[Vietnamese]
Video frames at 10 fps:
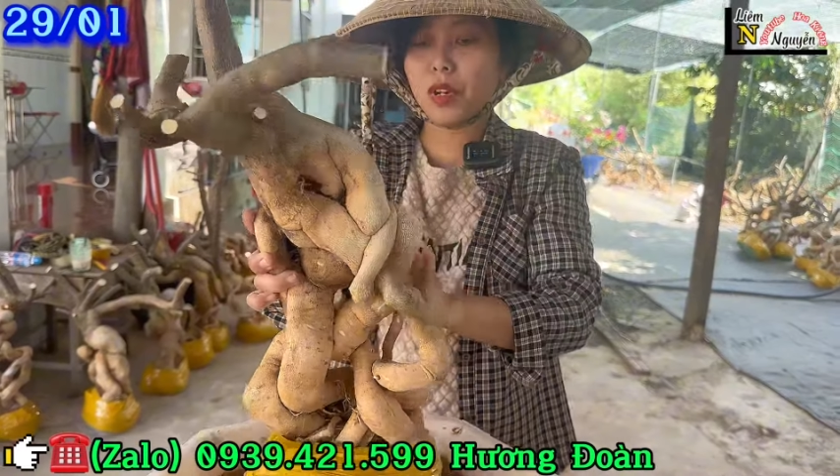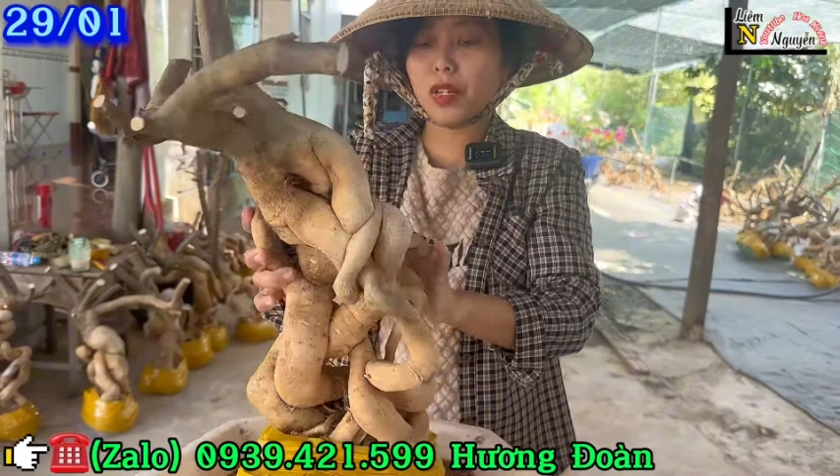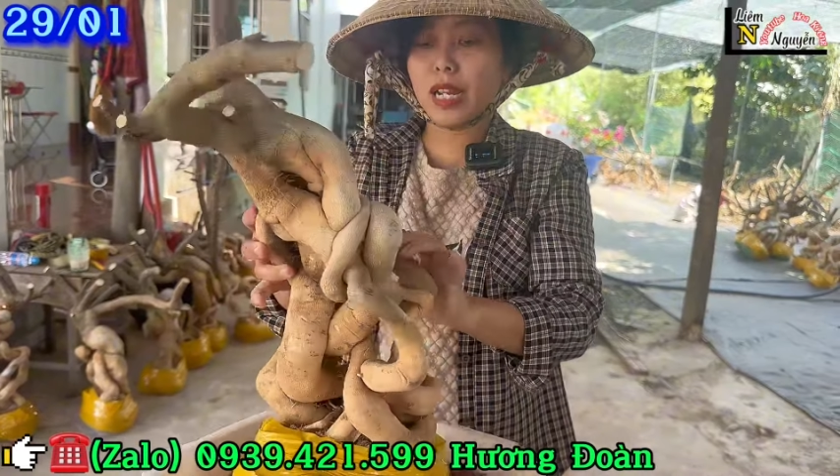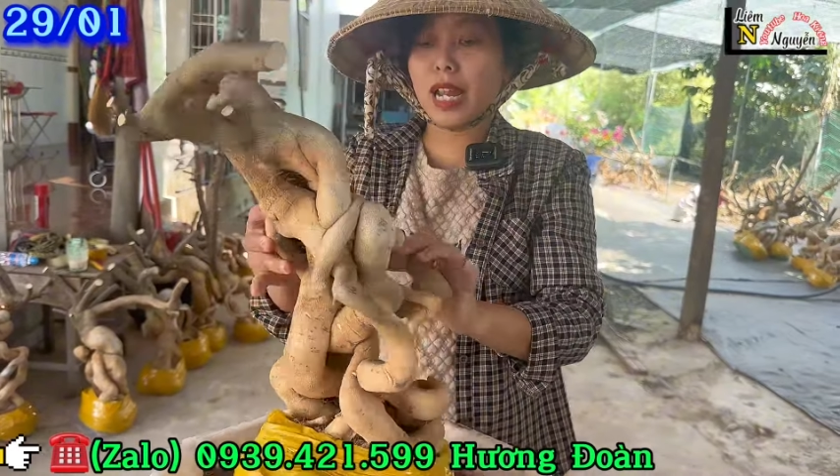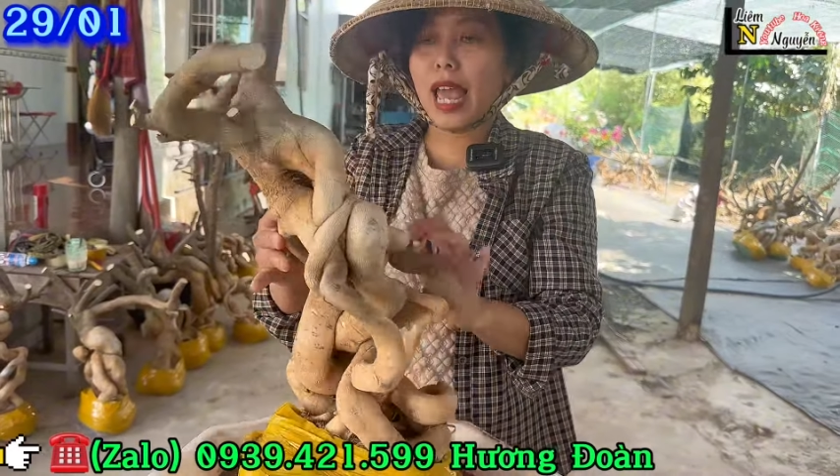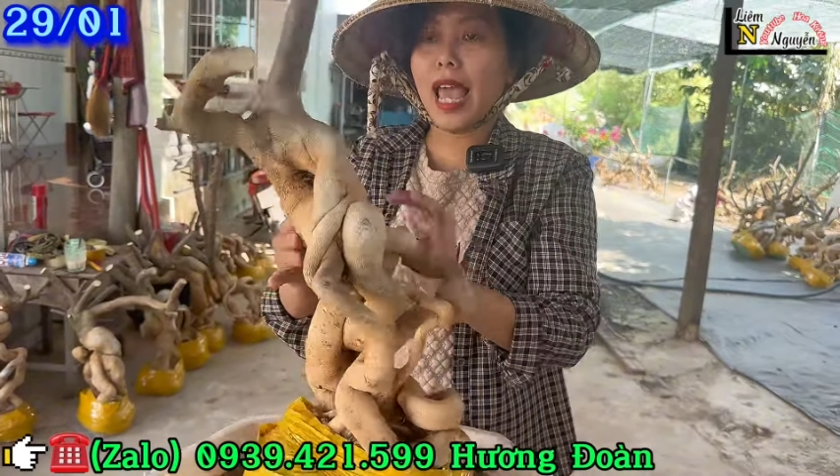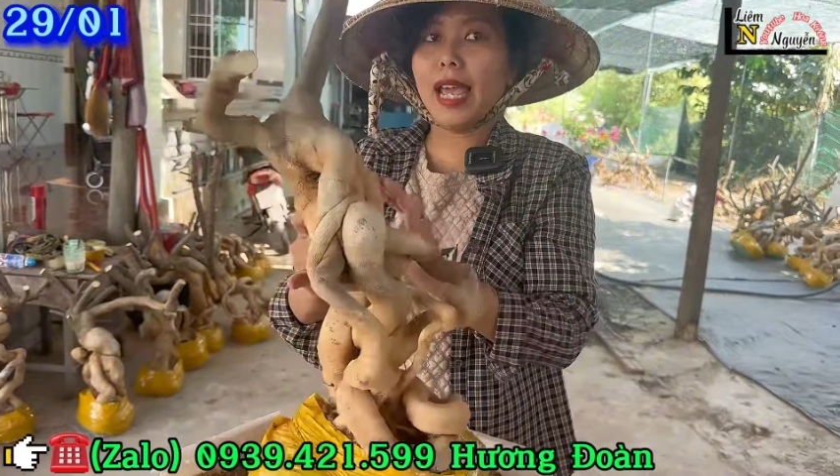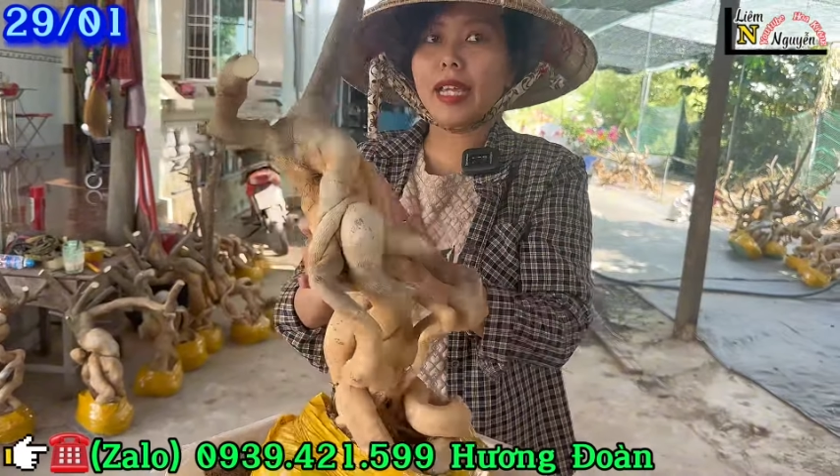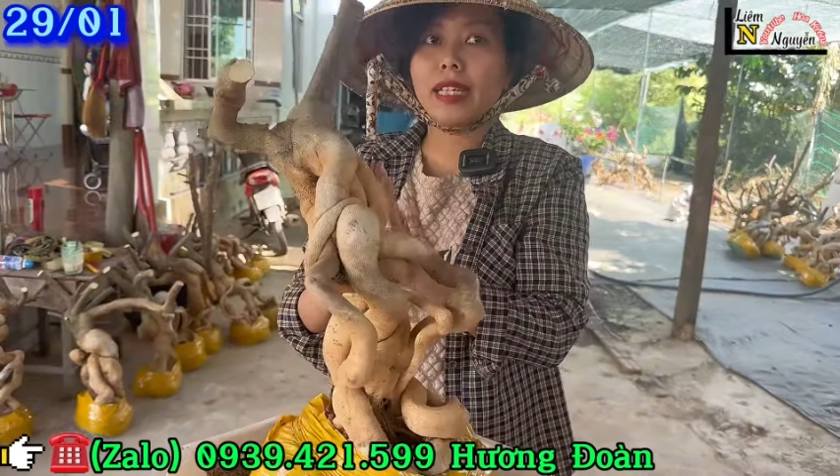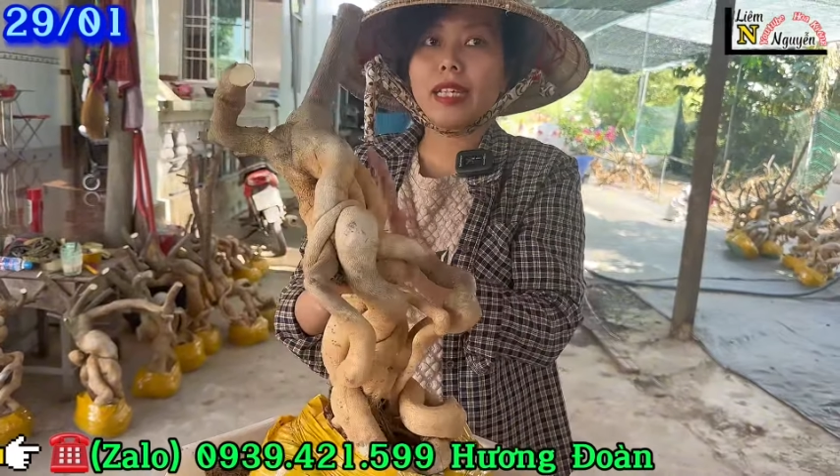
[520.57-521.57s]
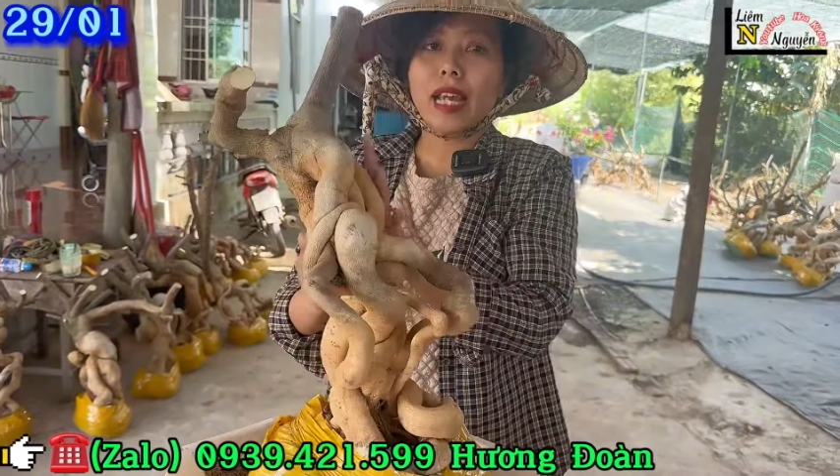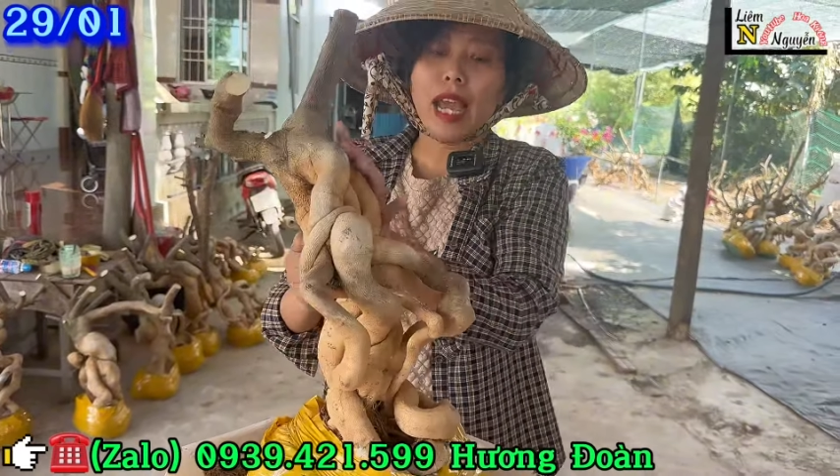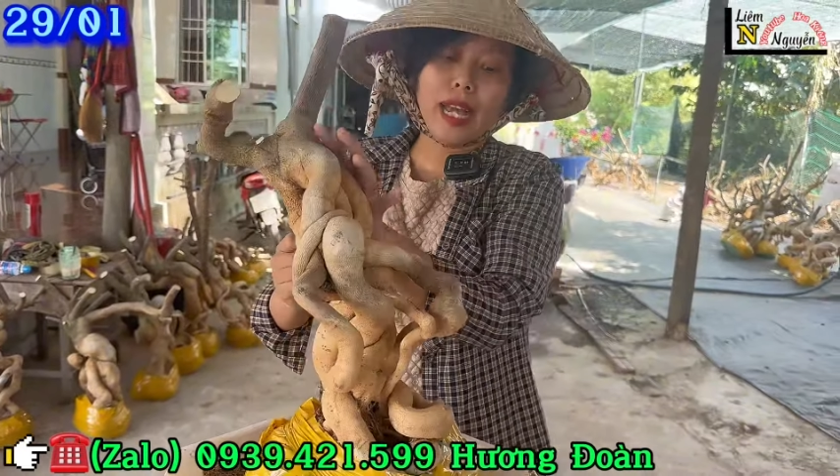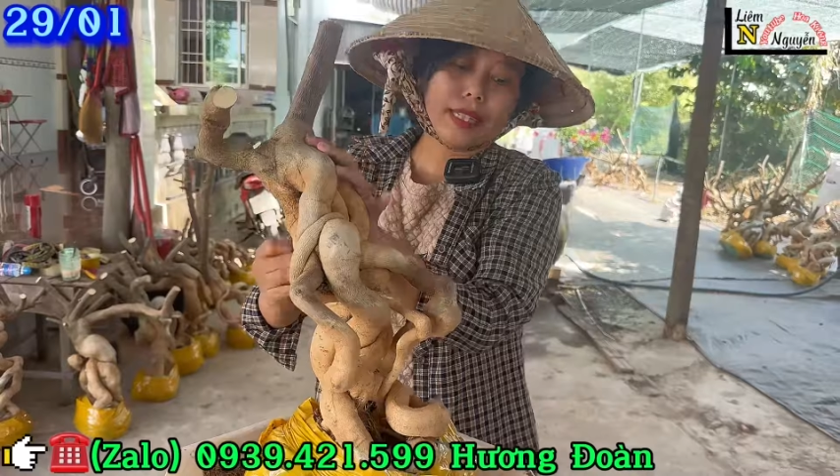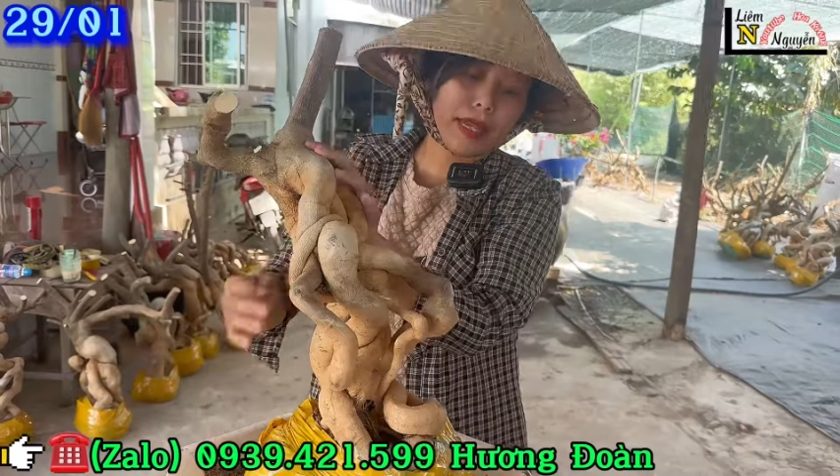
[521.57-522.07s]
Con này là
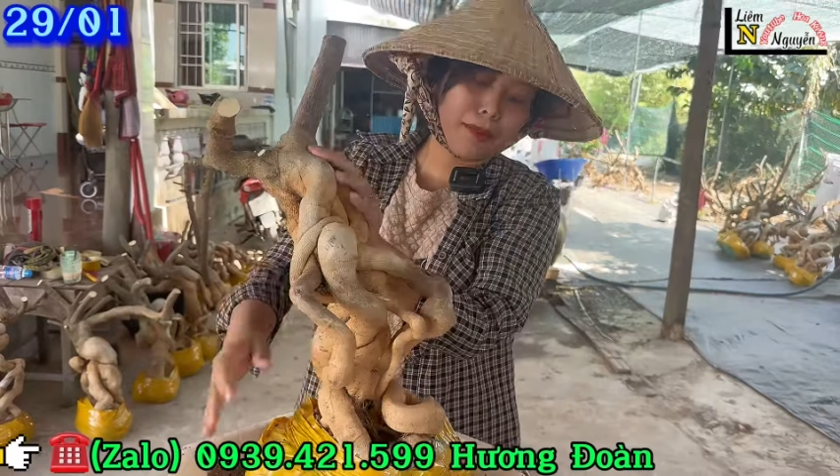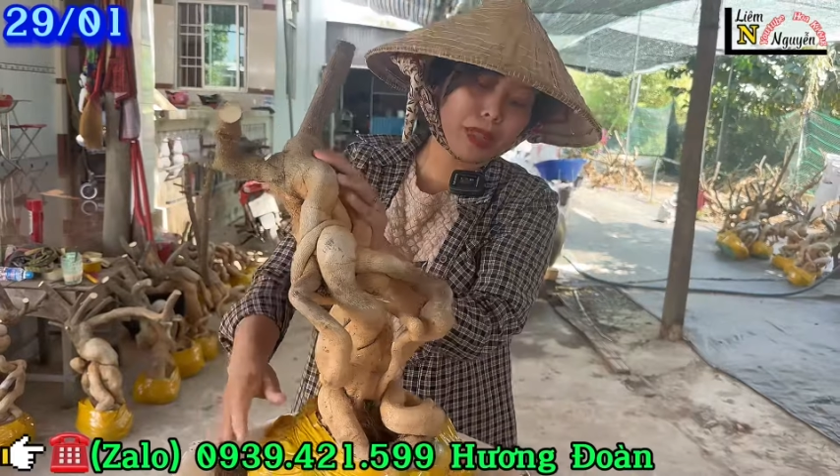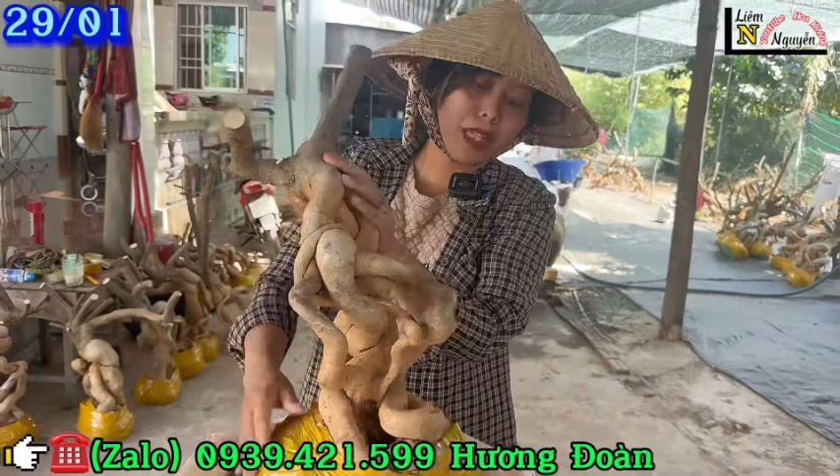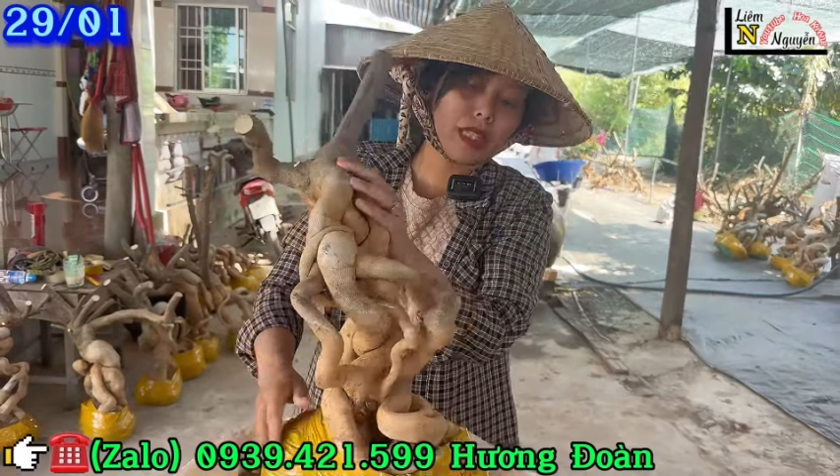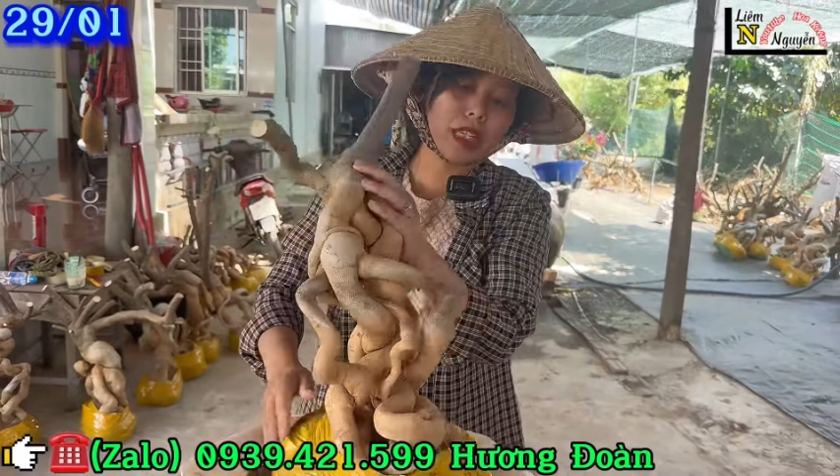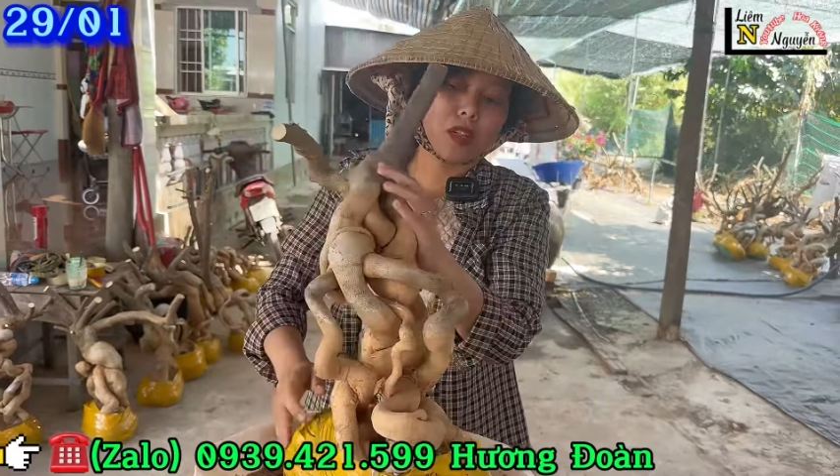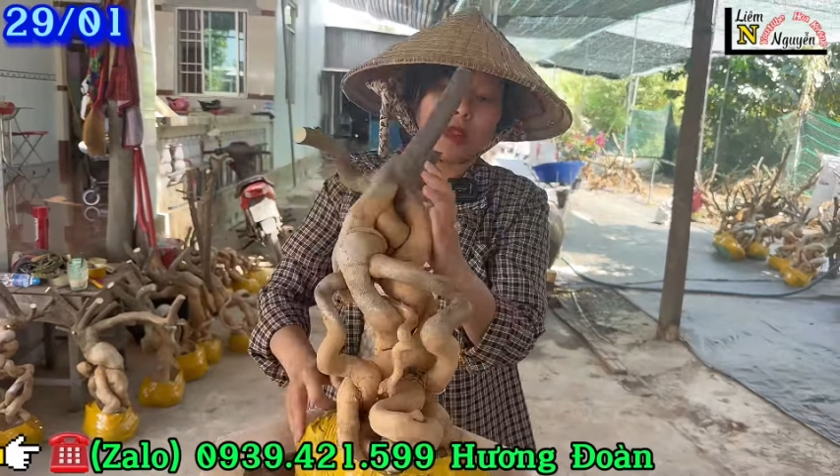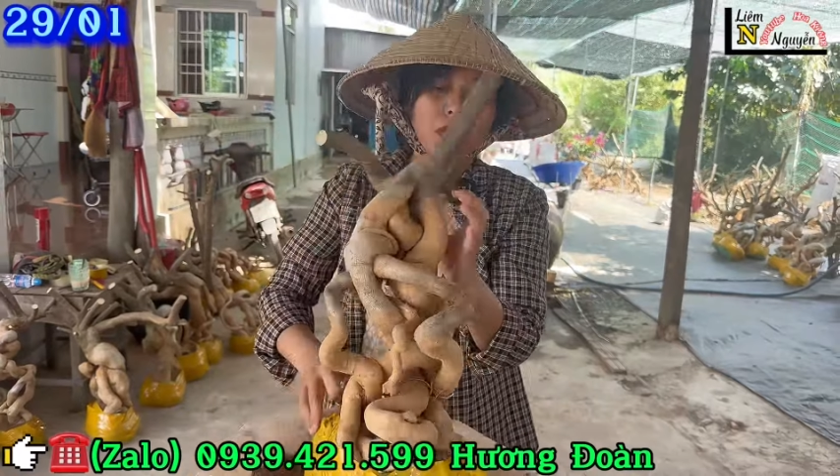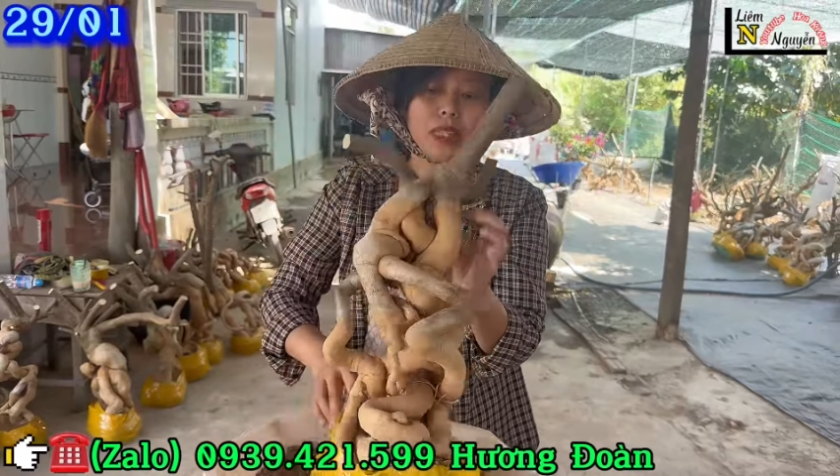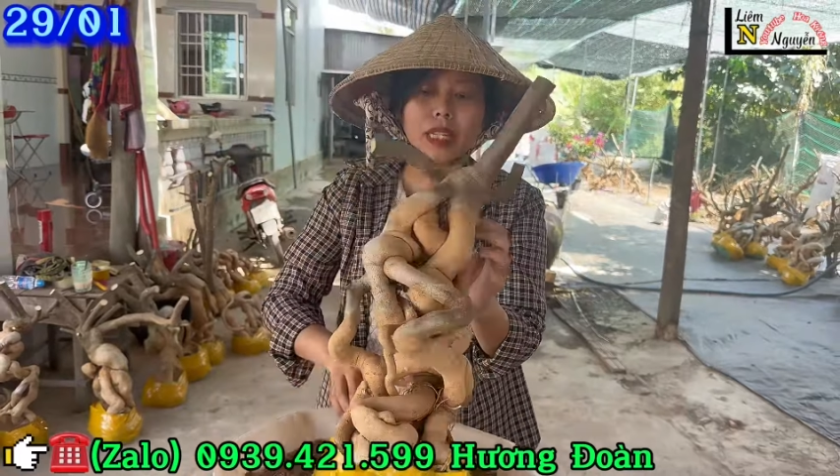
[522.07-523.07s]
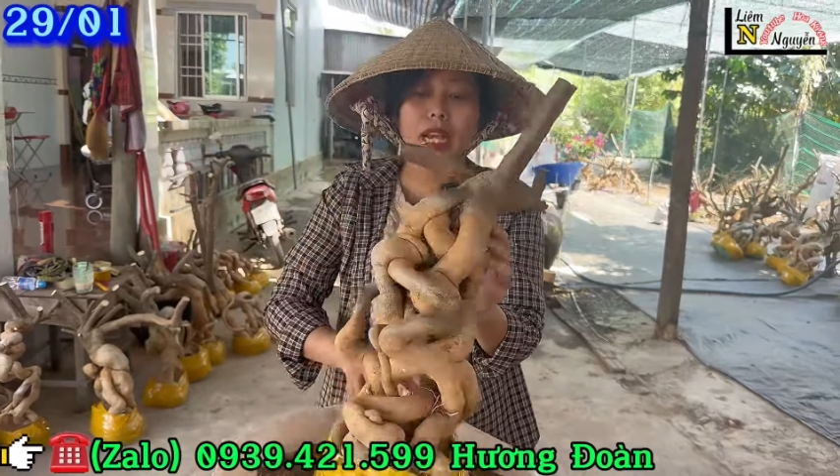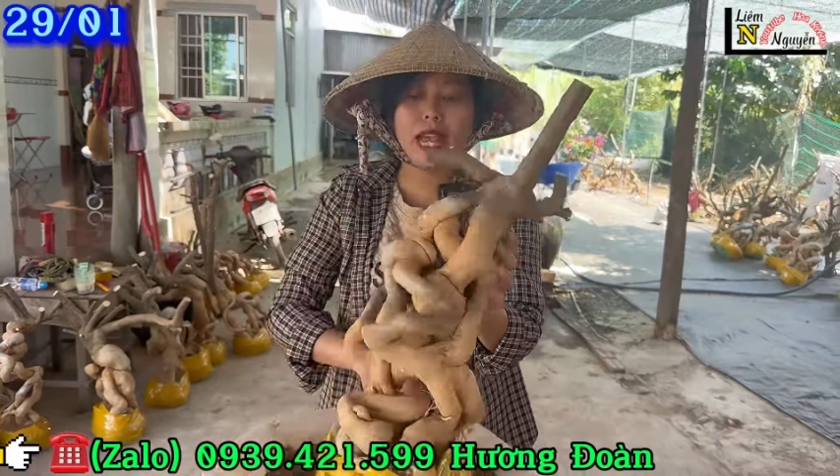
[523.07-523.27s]
240 nha cô chú anh chị,